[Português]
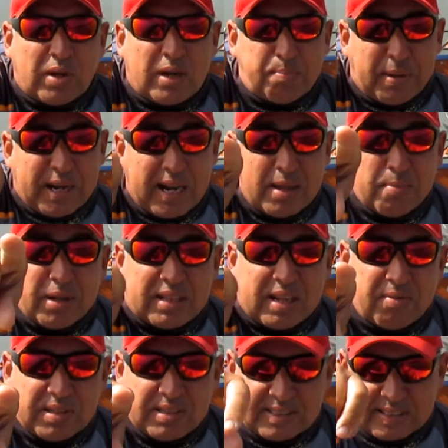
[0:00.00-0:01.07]
na Paraíba,
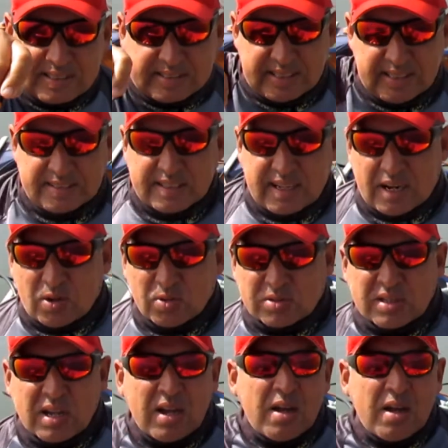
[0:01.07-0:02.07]
tava 16 graus